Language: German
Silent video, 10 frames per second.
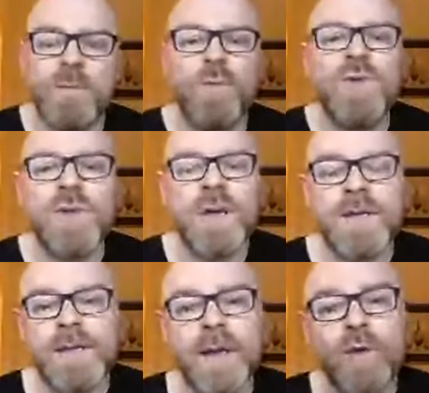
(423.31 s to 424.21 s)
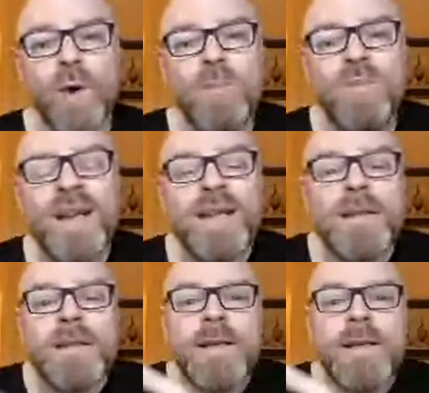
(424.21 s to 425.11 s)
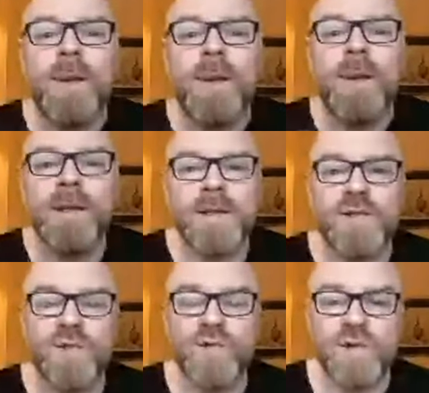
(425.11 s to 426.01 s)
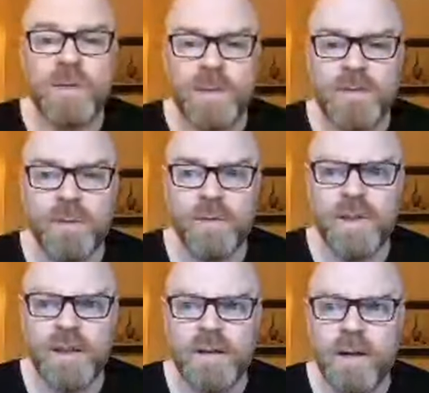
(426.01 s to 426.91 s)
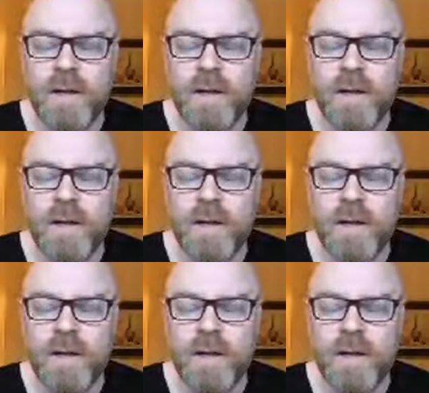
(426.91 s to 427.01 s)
müsste er sich ja komplett ins Network Marketing System involvieren,